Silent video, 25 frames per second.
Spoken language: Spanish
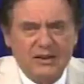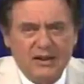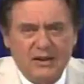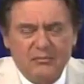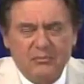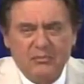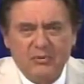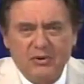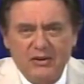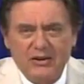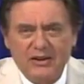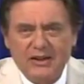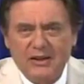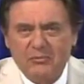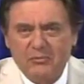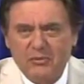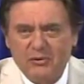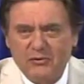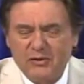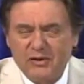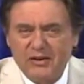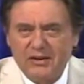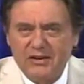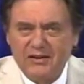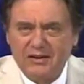el tiempo, el
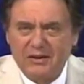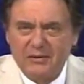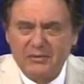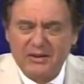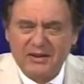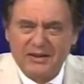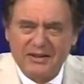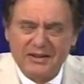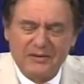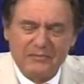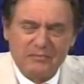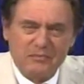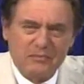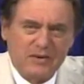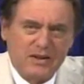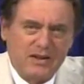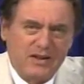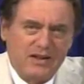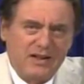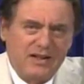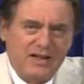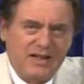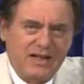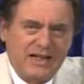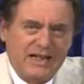tiempo, efectivamente.
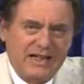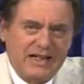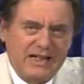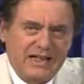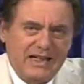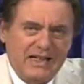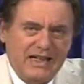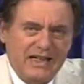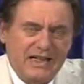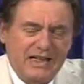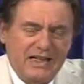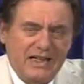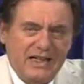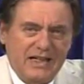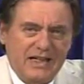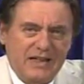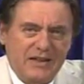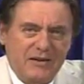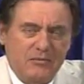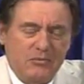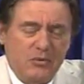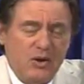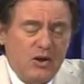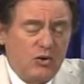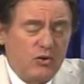
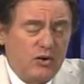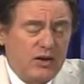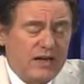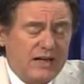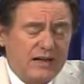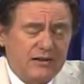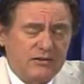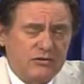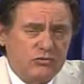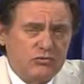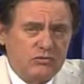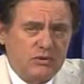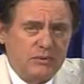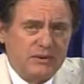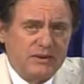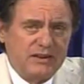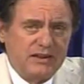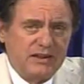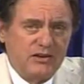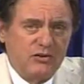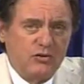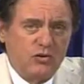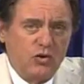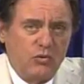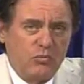Y bueno, era
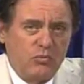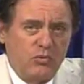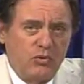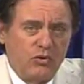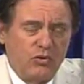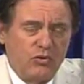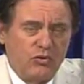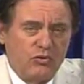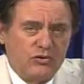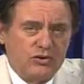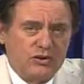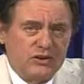sumamente incómodo,